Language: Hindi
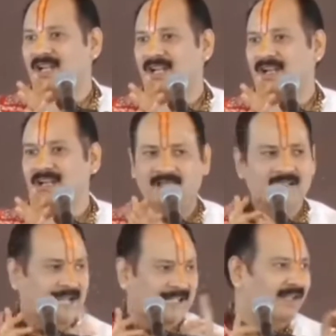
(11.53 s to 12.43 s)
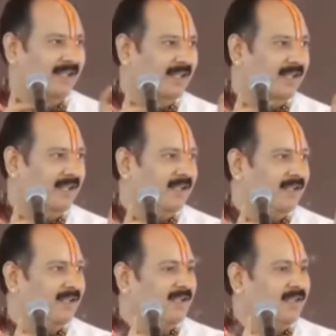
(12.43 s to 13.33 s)
जरा आती है
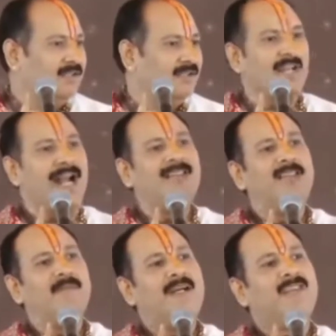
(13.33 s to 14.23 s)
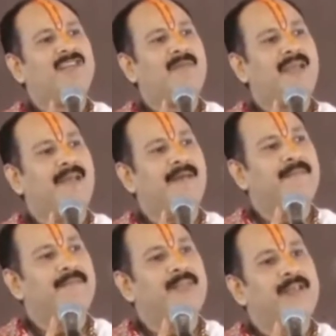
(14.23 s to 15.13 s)
ना श्राद्ध पक्ष
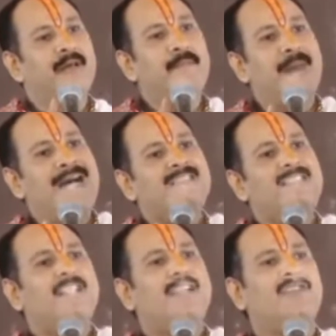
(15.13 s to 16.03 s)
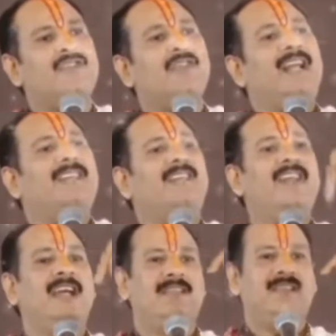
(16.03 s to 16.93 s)
में मासिक
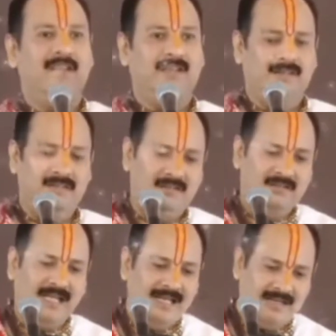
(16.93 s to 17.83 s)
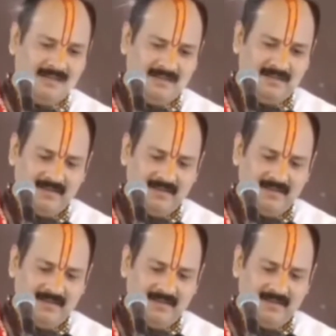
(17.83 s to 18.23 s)
शिवरात्रि आती है शायद